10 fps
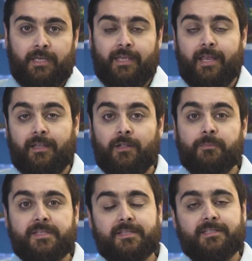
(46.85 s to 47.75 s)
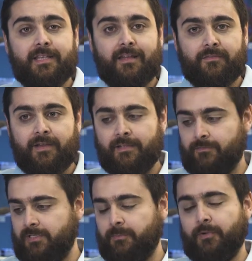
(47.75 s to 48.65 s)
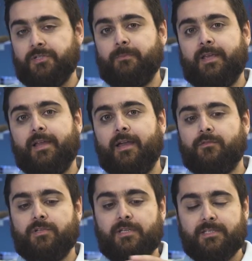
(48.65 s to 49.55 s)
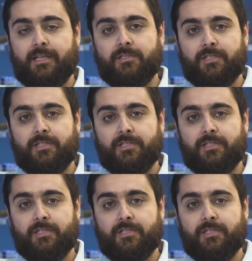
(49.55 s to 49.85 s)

e ela não precisa ser lavada. Você pode pegar, utilizar ela